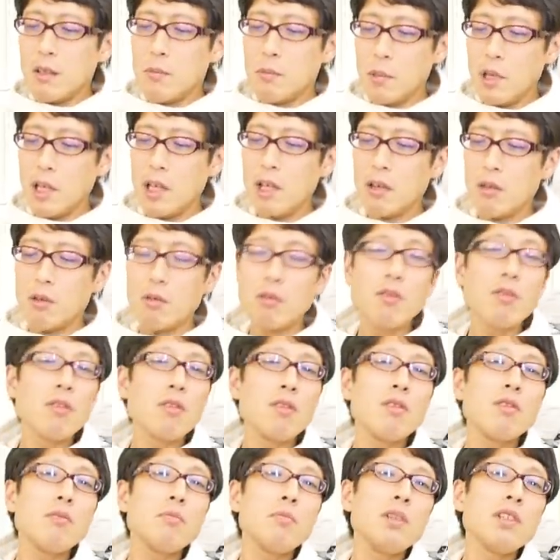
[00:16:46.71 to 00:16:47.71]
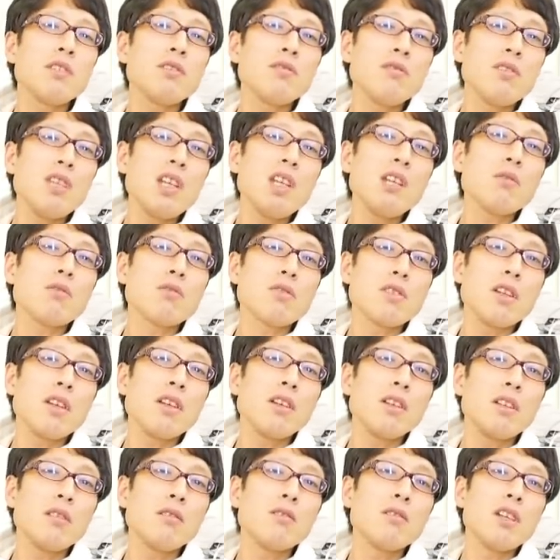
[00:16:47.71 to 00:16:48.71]
まあこういうミスリードして
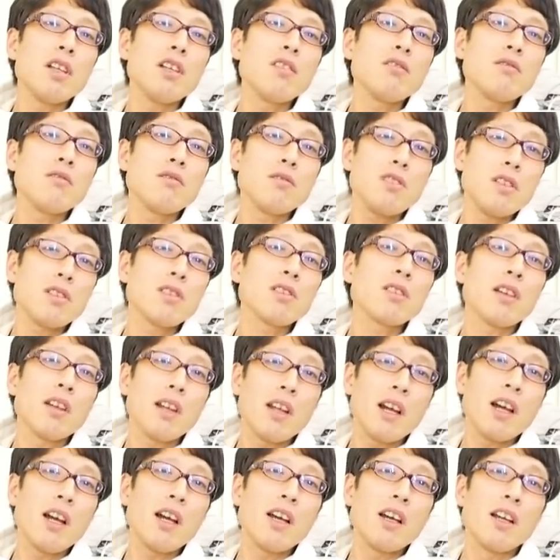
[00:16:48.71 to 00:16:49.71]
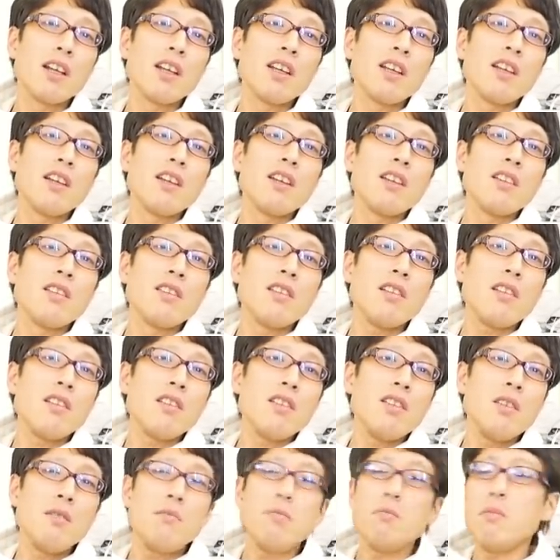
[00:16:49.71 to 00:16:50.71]
きてる連中ですから、で、
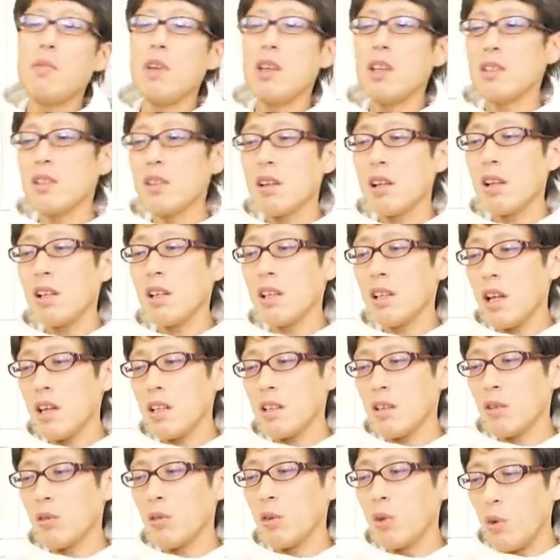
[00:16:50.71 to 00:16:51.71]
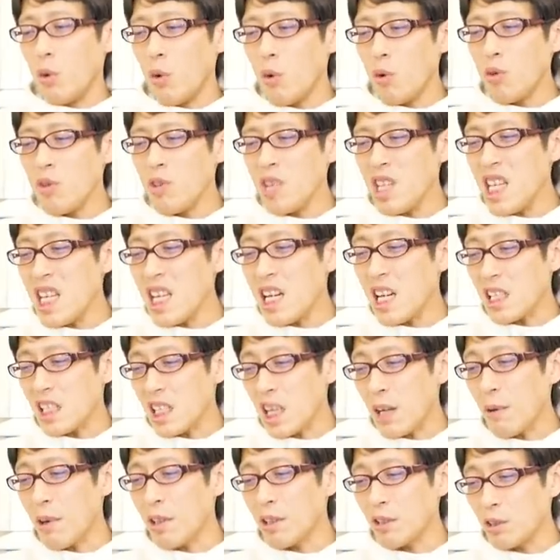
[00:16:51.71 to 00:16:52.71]
任命されないって、このろくにんが
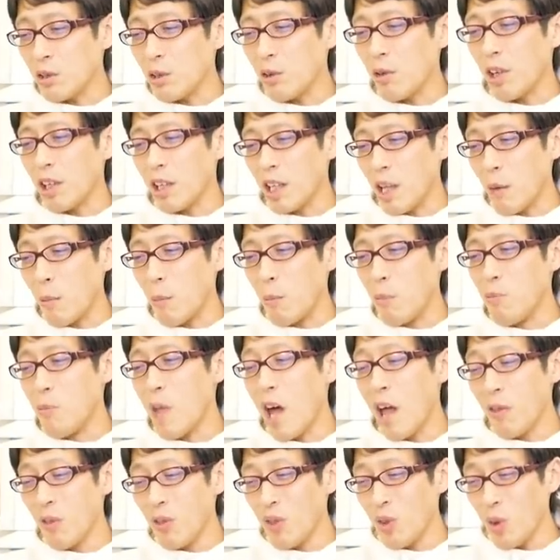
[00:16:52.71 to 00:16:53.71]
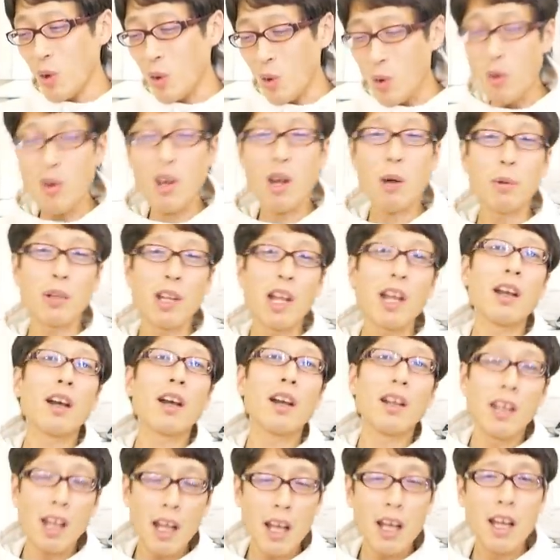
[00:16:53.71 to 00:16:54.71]
騒ぐのはね、何の効果もない
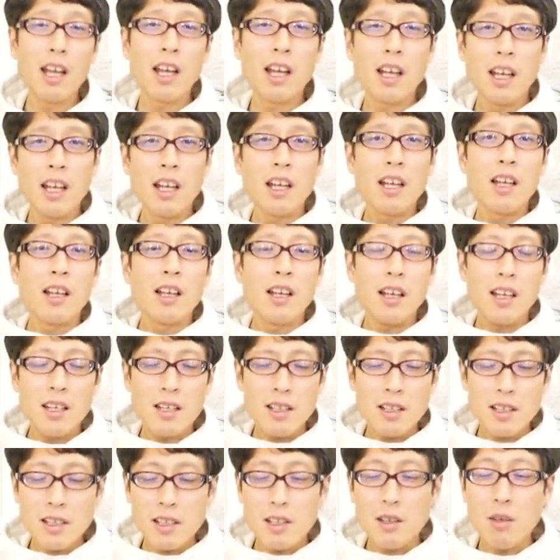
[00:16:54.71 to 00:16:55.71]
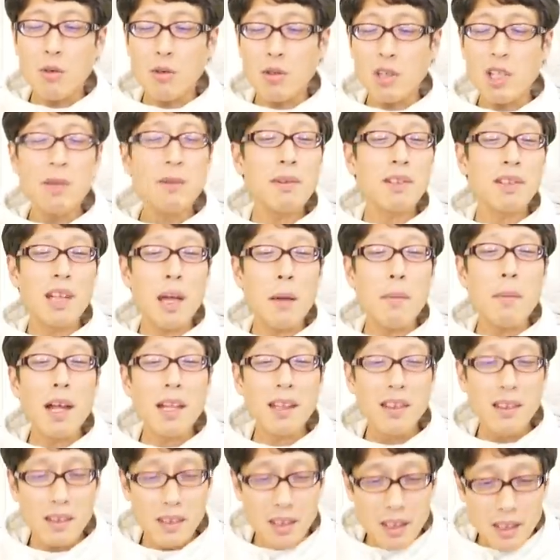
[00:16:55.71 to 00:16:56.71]
からね。えろくにんは
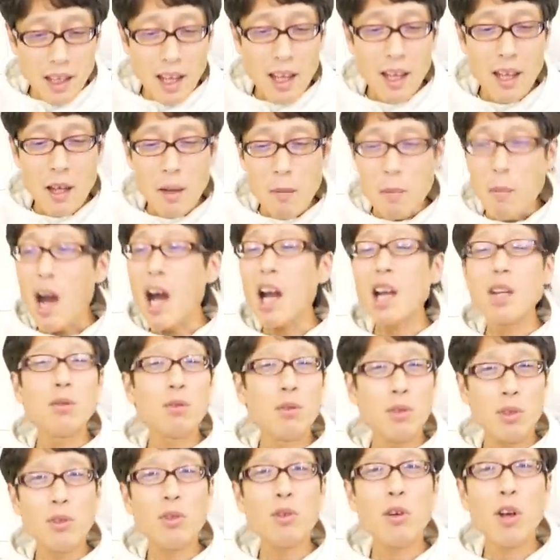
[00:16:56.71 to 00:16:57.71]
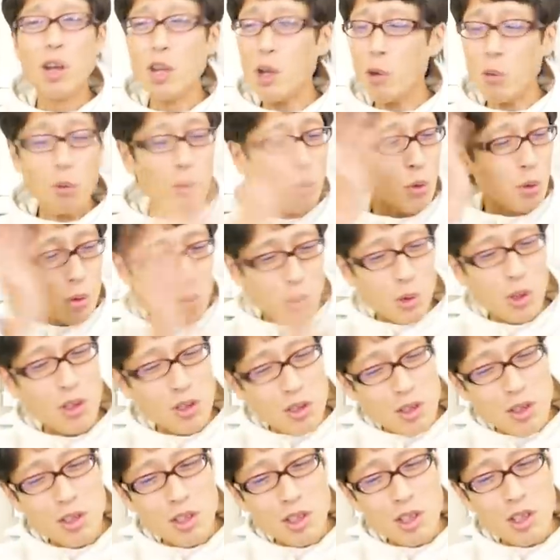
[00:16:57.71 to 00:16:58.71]
黙ってて周りの人が「いやこの人た
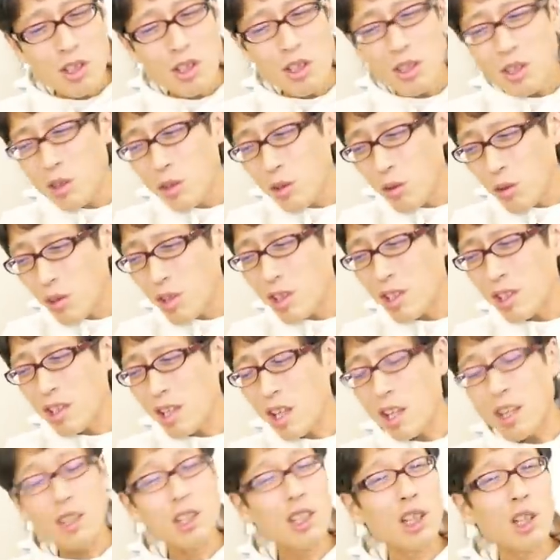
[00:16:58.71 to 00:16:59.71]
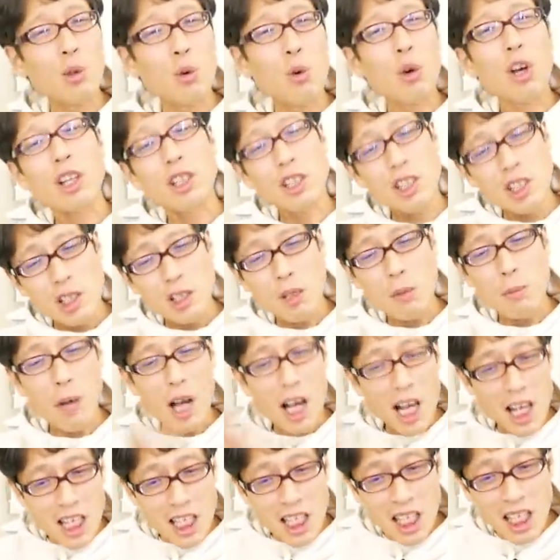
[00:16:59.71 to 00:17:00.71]
ち拒否されたのおかしい」って
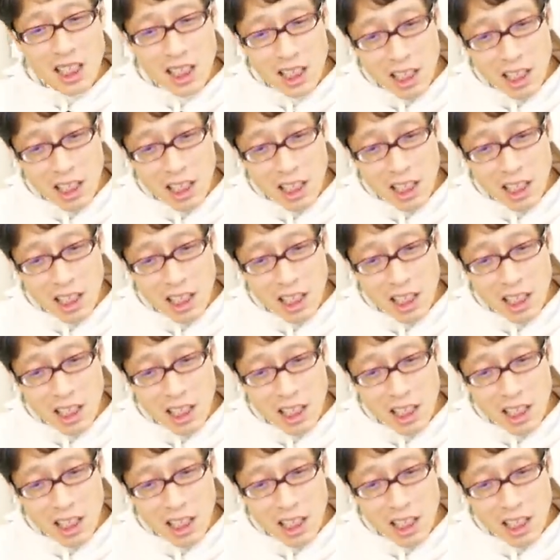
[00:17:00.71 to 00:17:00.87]
周りが